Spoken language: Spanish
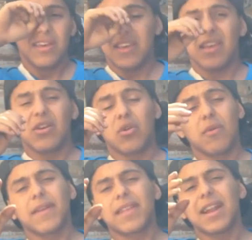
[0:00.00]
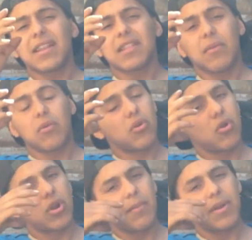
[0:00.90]
Y cuando me a tirar, se me olvidó
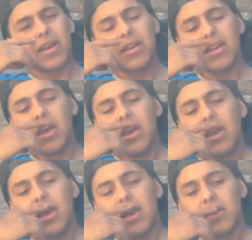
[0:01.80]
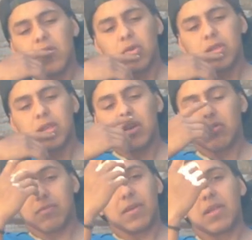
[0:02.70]
colocármela. Entonces
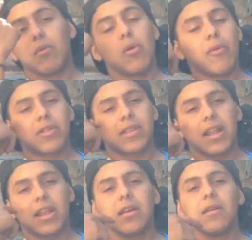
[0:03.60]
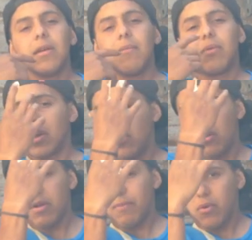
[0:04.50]
se me olvidó voltearla. Porque
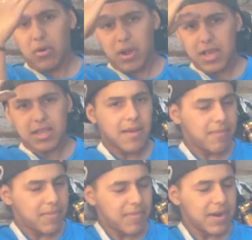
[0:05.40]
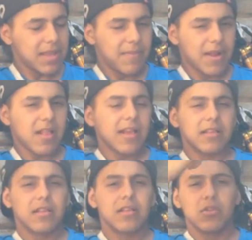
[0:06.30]
yo le pongo esta parte para
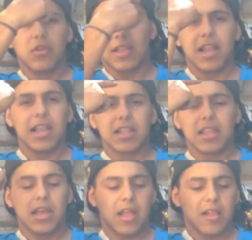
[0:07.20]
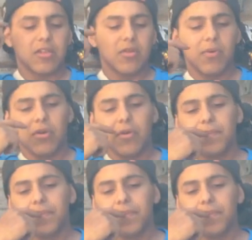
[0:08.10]
atrás, donde está el lente. Atrás lo pongo.